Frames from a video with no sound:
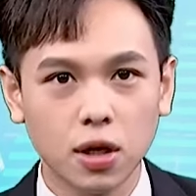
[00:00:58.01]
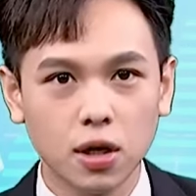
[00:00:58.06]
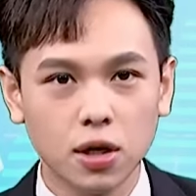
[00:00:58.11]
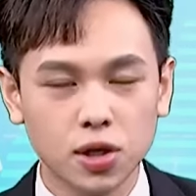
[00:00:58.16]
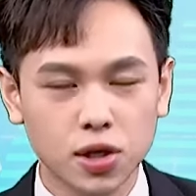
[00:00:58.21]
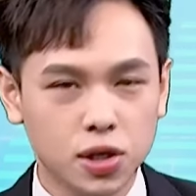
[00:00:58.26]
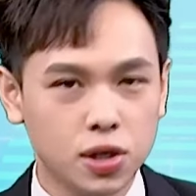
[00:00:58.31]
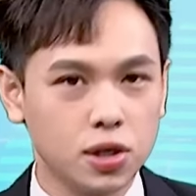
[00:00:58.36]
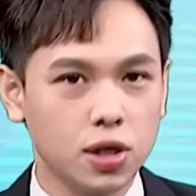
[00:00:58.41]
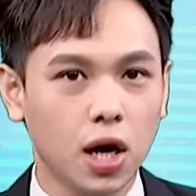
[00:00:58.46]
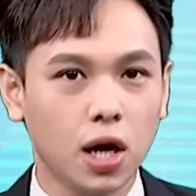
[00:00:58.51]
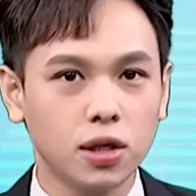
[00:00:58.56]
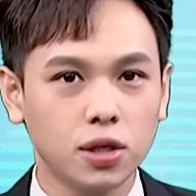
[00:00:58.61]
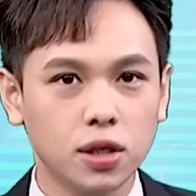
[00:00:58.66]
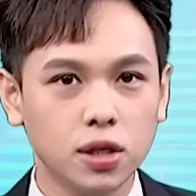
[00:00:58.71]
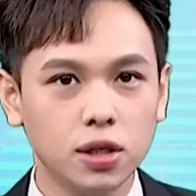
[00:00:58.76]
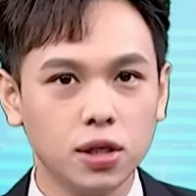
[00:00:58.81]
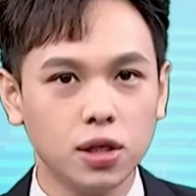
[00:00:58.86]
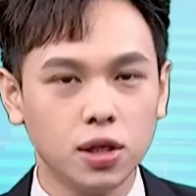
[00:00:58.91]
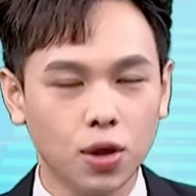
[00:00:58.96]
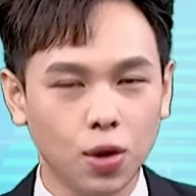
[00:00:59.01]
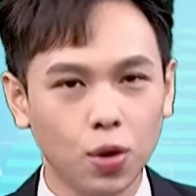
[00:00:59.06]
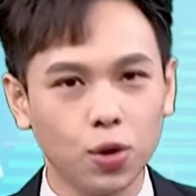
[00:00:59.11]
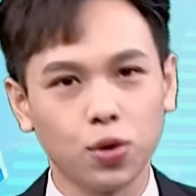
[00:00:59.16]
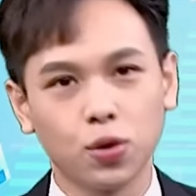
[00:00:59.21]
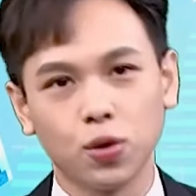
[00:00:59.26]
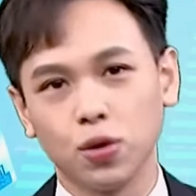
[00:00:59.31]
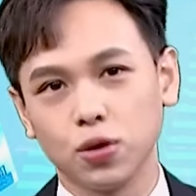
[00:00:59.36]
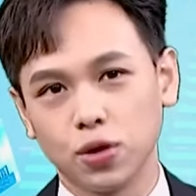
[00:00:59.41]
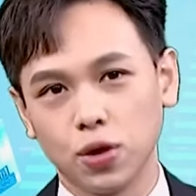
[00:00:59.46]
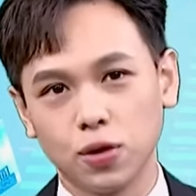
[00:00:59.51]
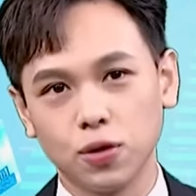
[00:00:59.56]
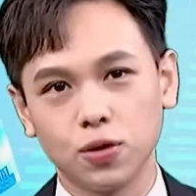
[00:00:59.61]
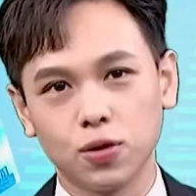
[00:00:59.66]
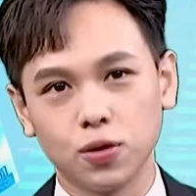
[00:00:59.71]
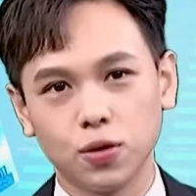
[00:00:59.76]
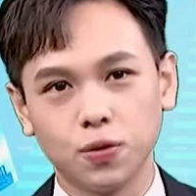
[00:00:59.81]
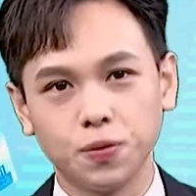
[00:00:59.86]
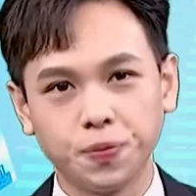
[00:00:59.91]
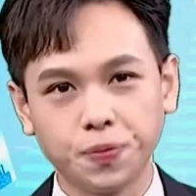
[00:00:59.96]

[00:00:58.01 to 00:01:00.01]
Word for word: 市场信心有多充足。